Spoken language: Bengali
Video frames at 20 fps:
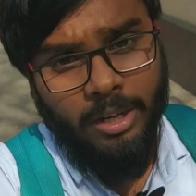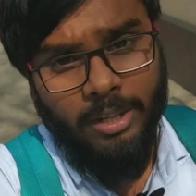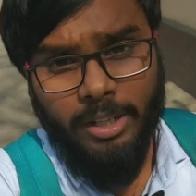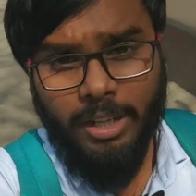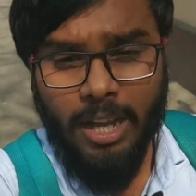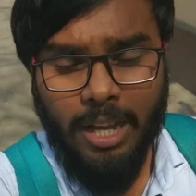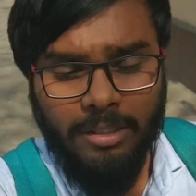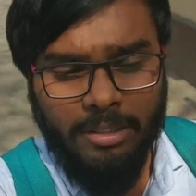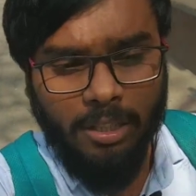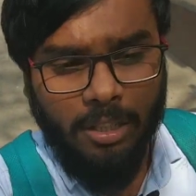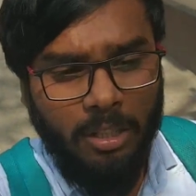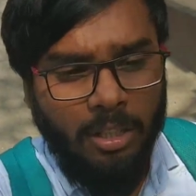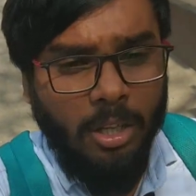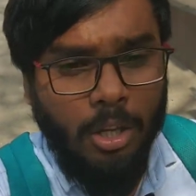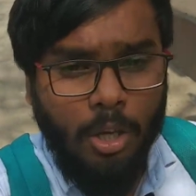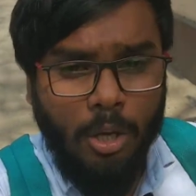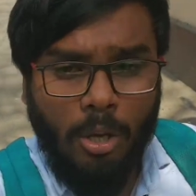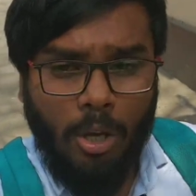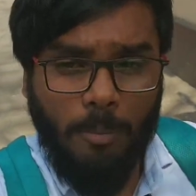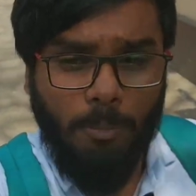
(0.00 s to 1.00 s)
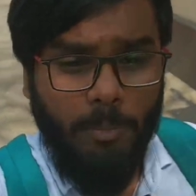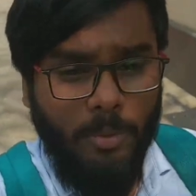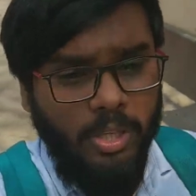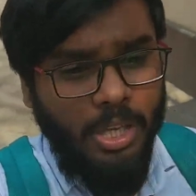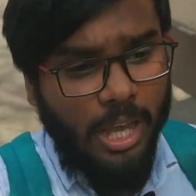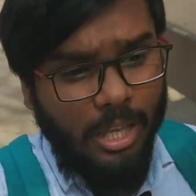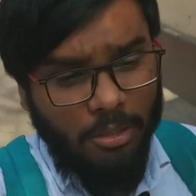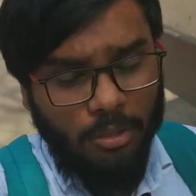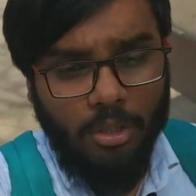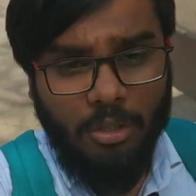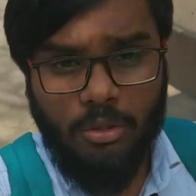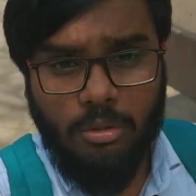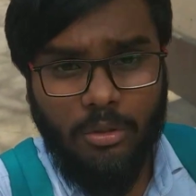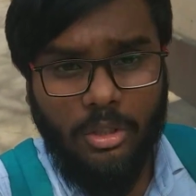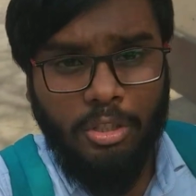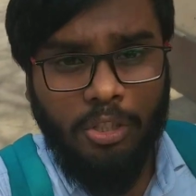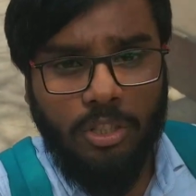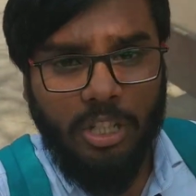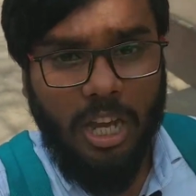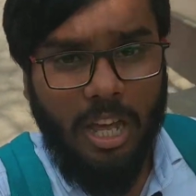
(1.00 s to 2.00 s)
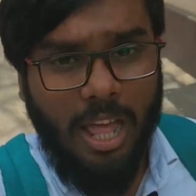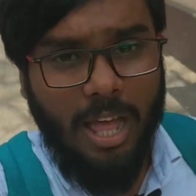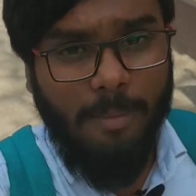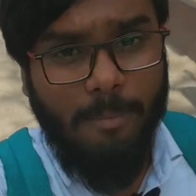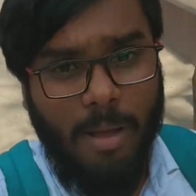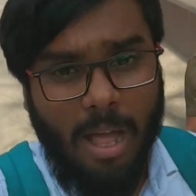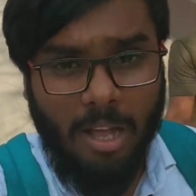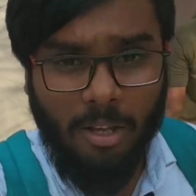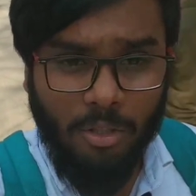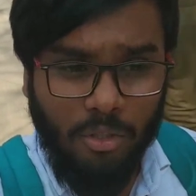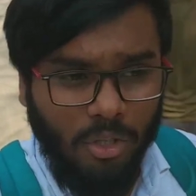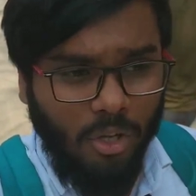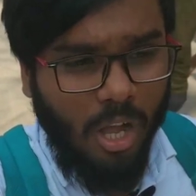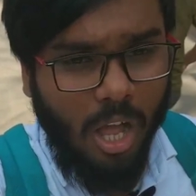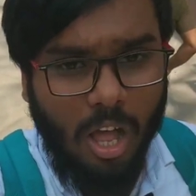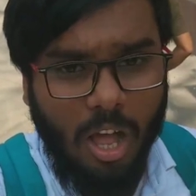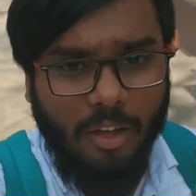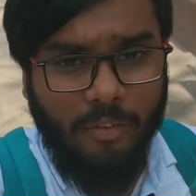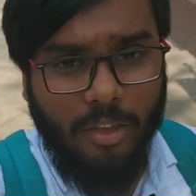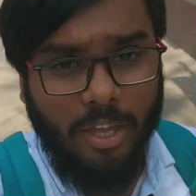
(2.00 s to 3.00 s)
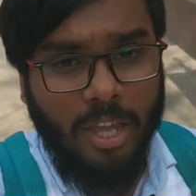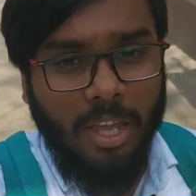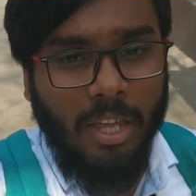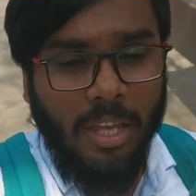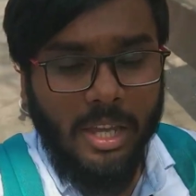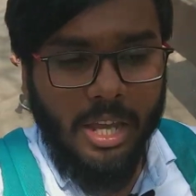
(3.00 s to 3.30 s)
না ঠিক আছে ওই পিঁয়াজ রসুন ছাড়া মাংস খাওয়াবে